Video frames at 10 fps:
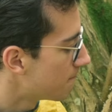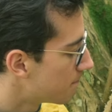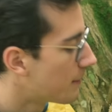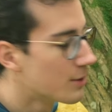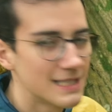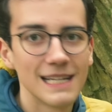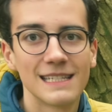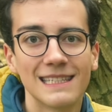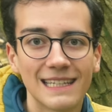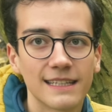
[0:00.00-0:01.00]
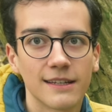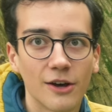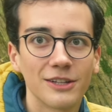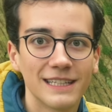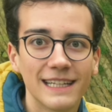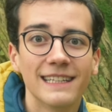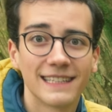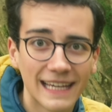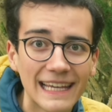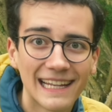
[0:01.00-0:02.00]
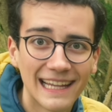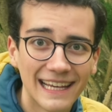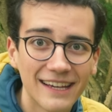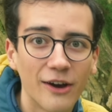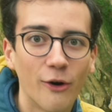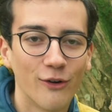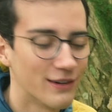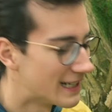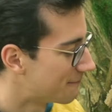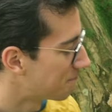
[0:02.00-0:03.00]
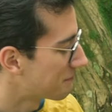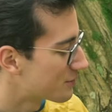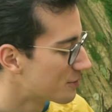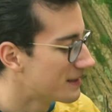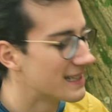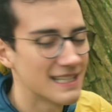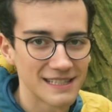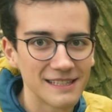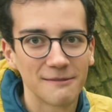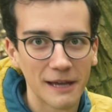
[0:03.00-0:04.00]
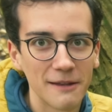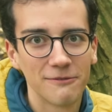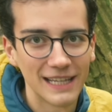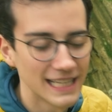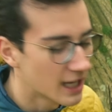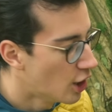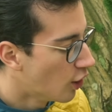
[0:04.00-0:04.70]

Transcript: man muss jetzt nicht gerade in den Dreck legen, aber zumindest ein wenig.